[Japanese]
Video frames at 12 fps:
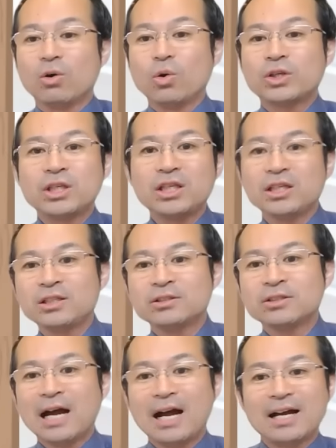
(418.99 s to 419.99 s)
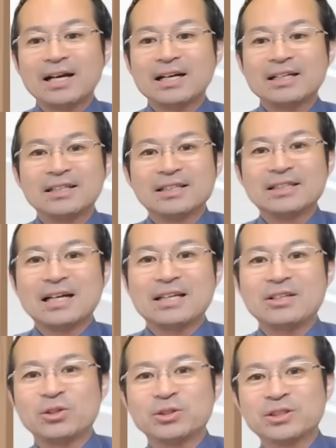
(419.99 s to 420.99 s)
お昼、あ、あ、
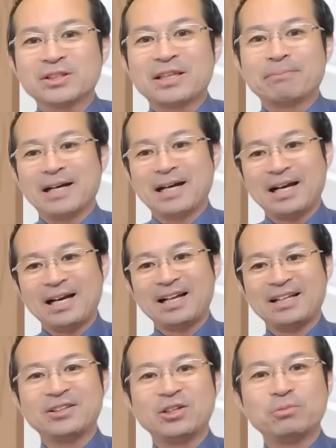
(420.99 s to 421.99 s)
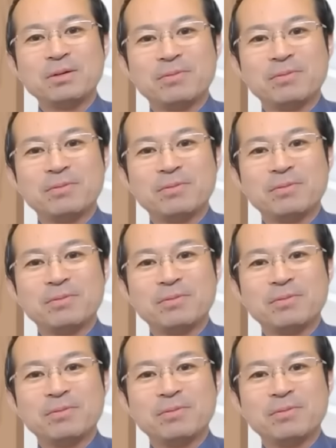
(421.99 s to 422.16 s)
あ、養生テープ、あ、あ、飲み